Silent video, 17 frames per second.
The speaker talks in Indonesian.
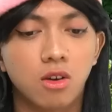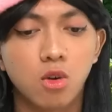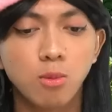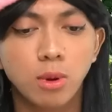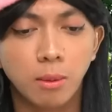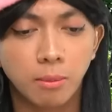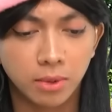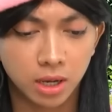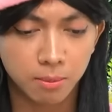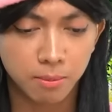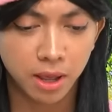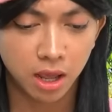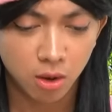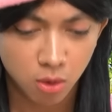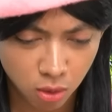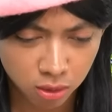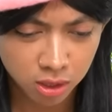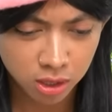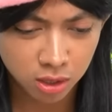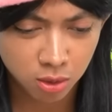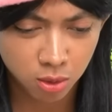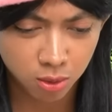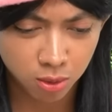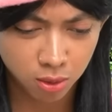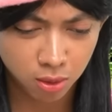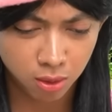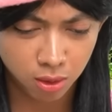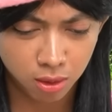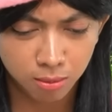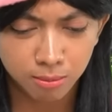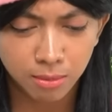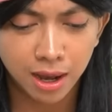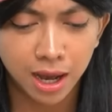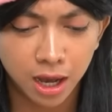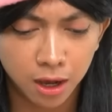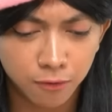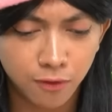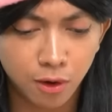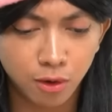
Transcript: Aku bener-bener bego Diko. Maaf